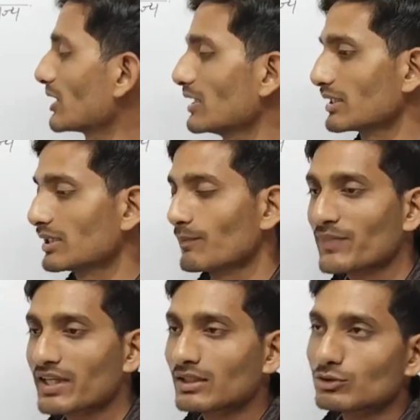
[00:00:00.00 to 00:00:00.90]
पढ़ लिया था
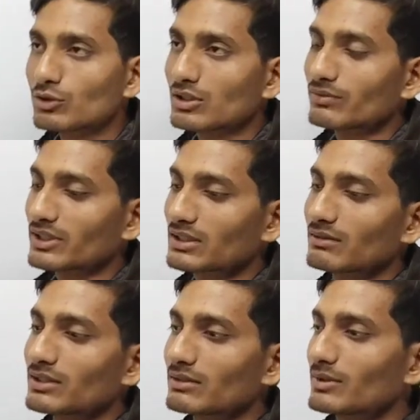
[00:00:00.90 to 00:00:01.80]
जो कि फर्स्ट
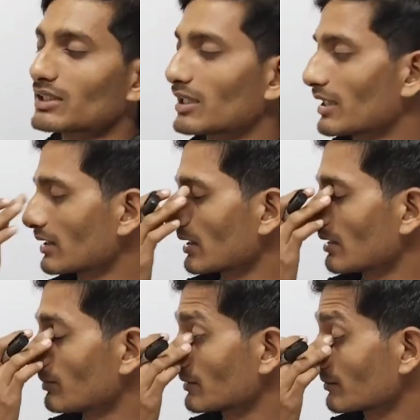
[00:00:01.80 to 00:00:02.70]
गवर्नर बनकर आया था
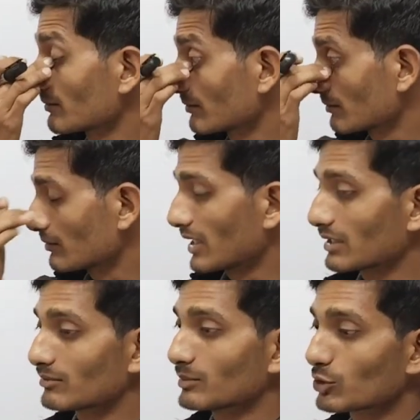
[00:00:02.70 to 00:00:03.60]
कहाँ पर
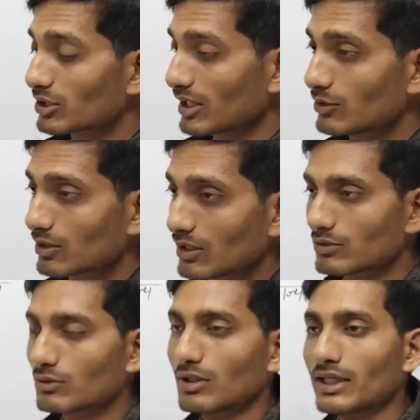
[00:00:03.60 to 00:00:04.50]
भारत में पुर्तगालियों का
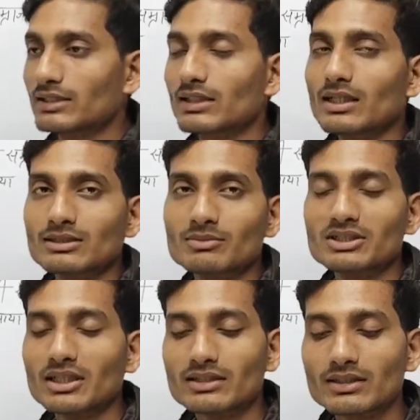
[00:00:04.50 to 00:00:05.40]
तो आज की क्लास
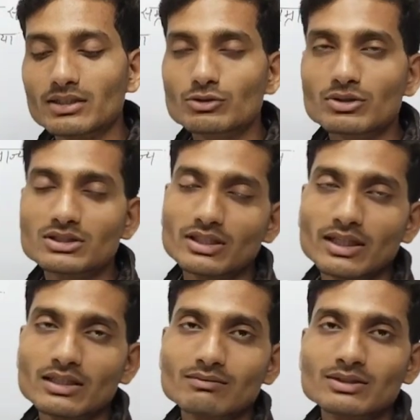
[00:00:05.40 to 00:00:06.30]
में स्टार्ट करते हैं जो कि
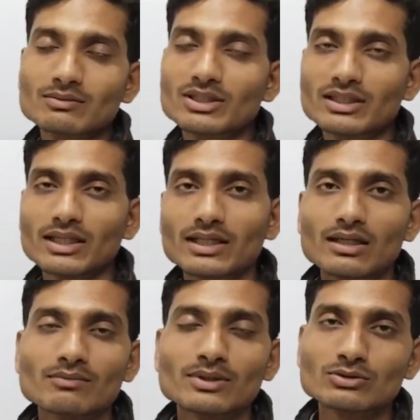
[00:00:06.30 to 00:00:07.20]
सेकंड गवर्नर बन के
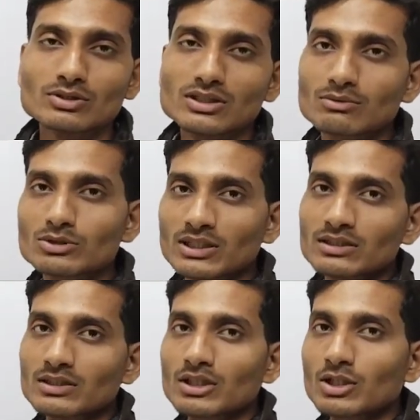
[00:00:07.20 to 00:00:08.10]
आएगा अल्फांसो डी
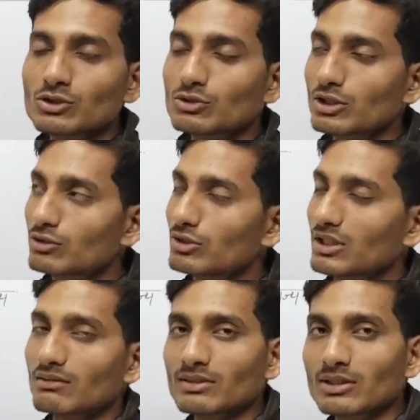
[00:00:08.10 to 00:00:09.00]
अल्बुकर्क जो कि
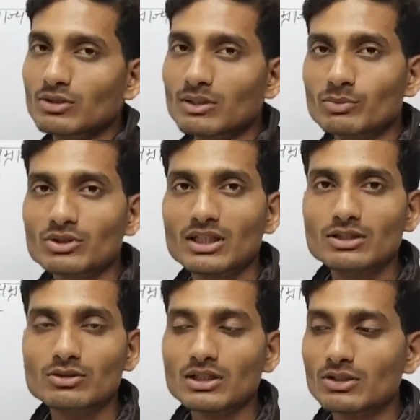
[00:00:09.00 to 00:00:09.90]
द्वितीय गवर्नर होगा
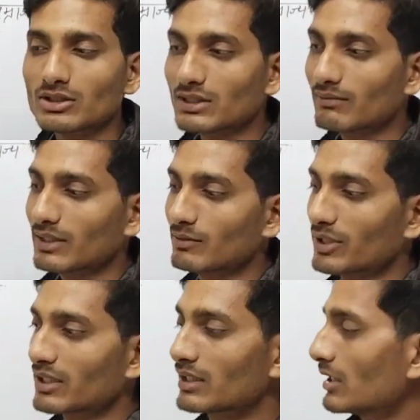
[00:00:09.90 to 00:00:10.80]
पुर्तगालियों का और इसके बारे
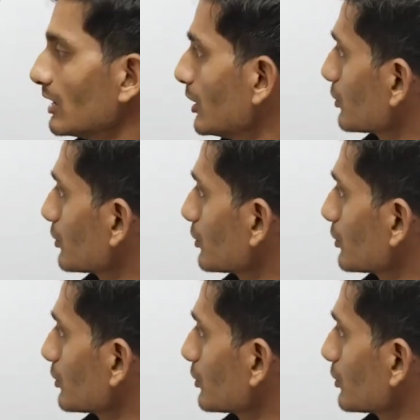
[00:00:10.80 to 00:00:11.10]
में पढ़ेंगे